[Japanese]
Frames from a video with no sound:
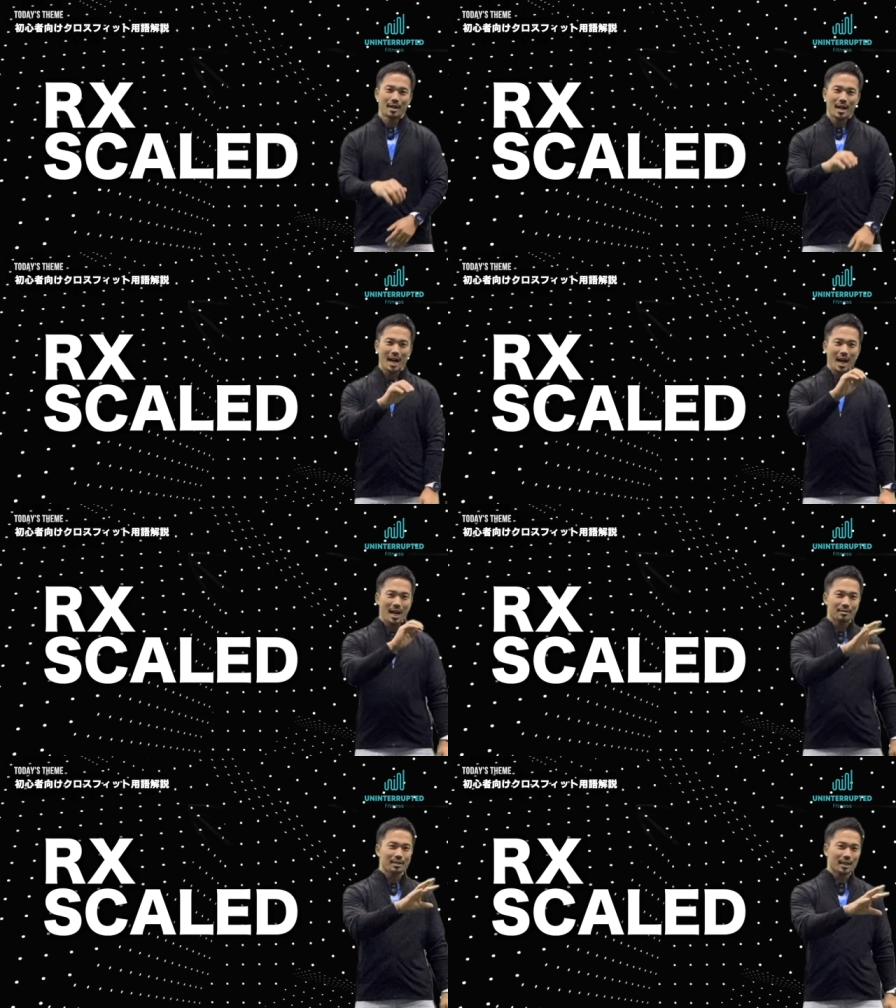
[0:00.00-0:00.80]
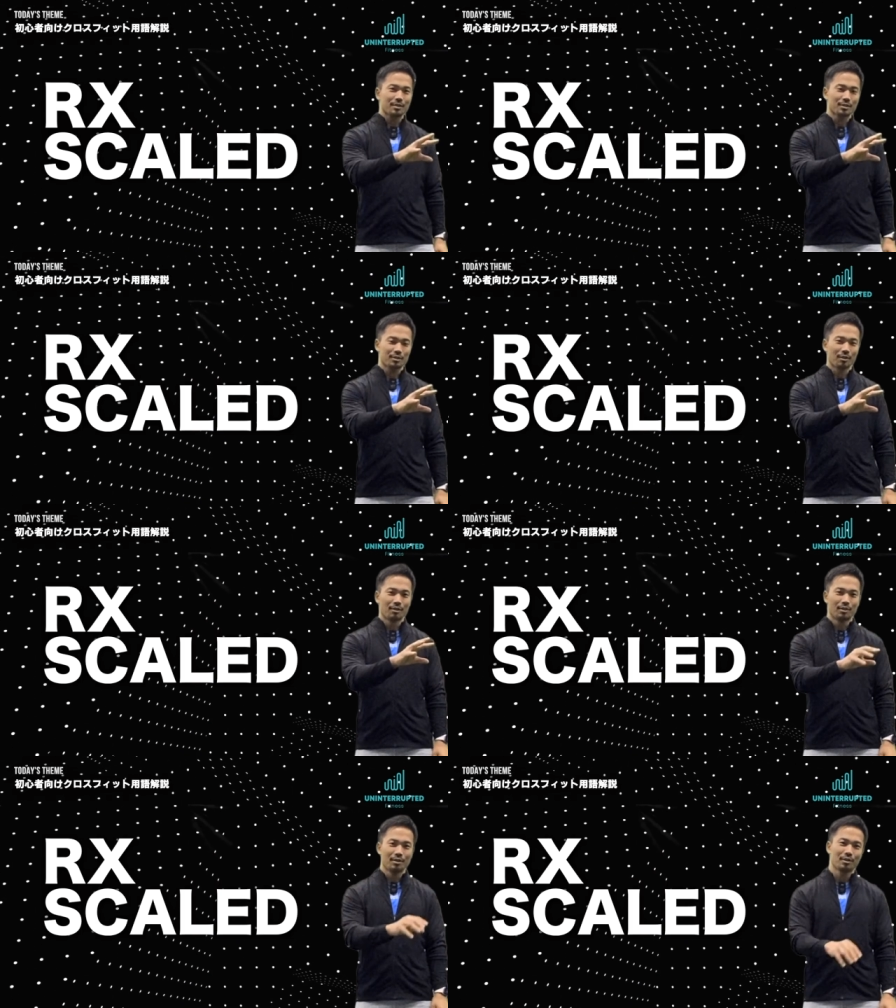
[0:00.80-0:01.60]
RX
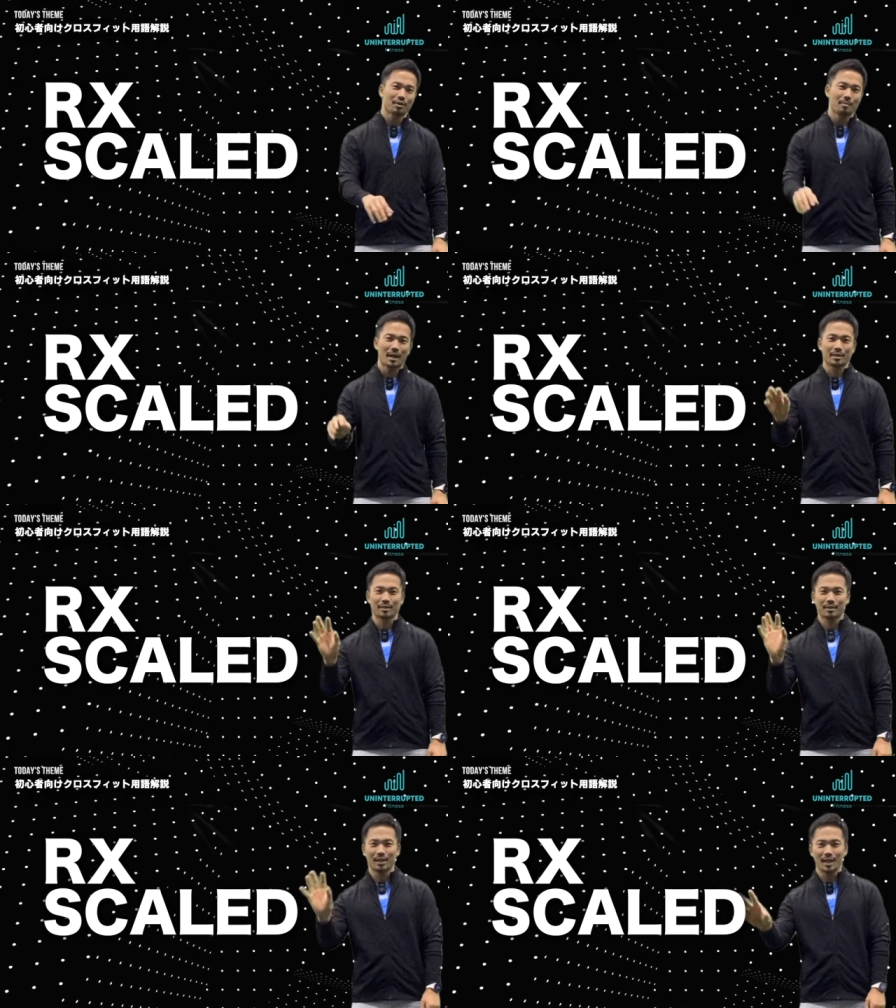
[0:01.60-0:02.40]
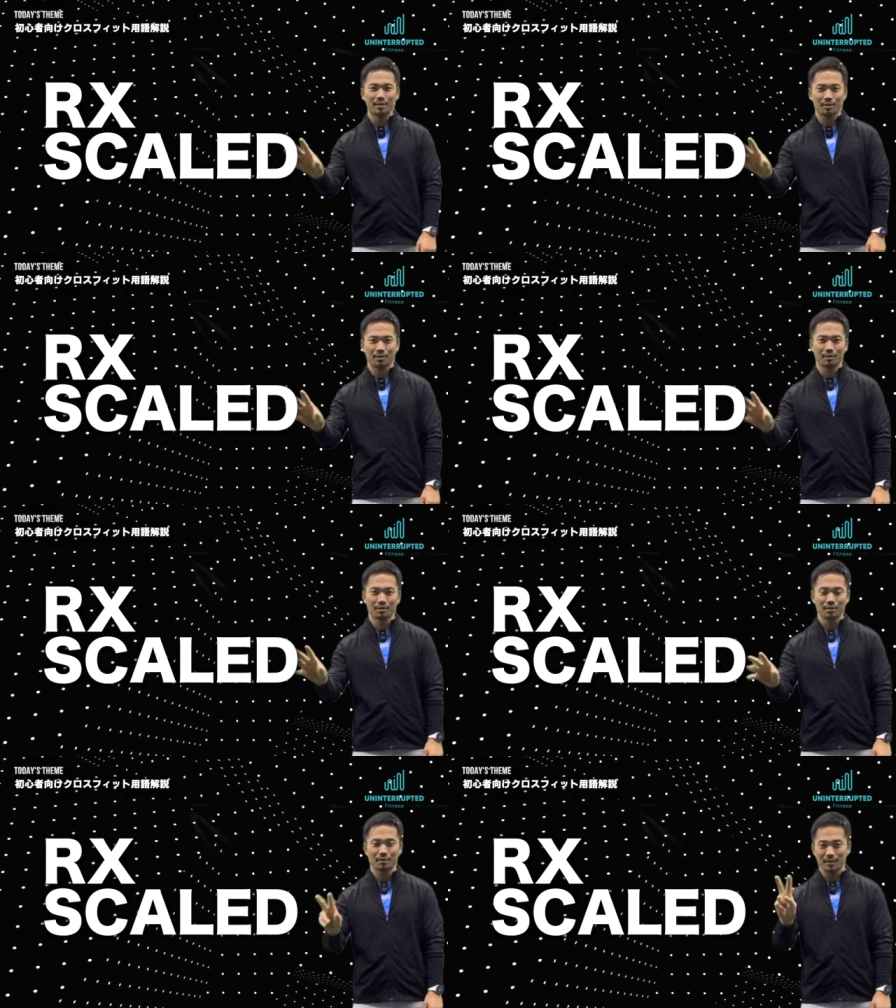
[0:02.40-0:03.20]
というのと、まあ、スケールドと
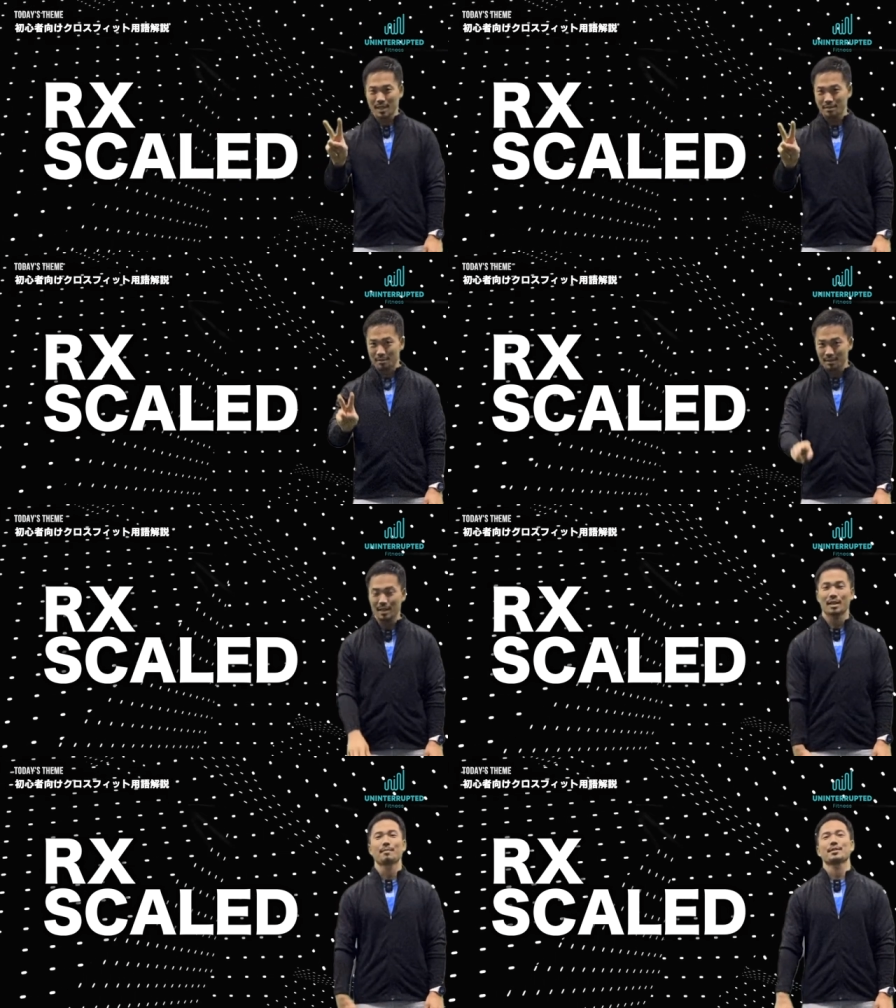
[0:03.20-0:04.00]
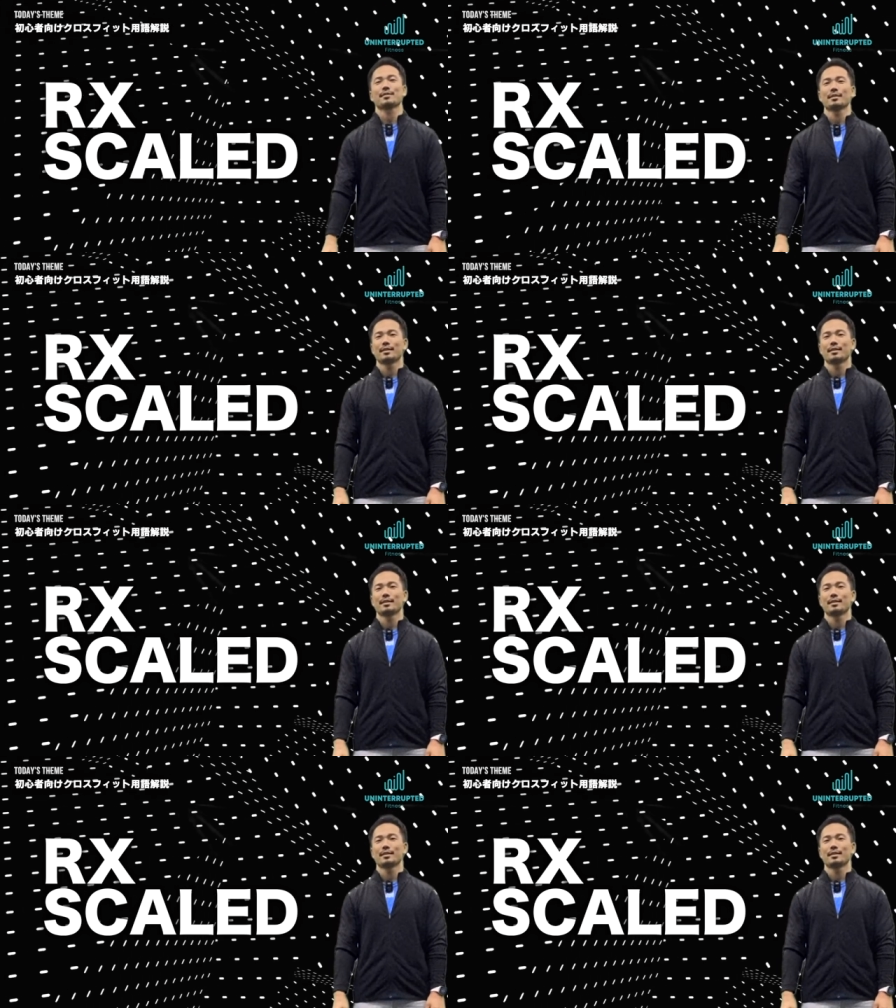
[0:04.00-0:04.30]
この2つ出てきます。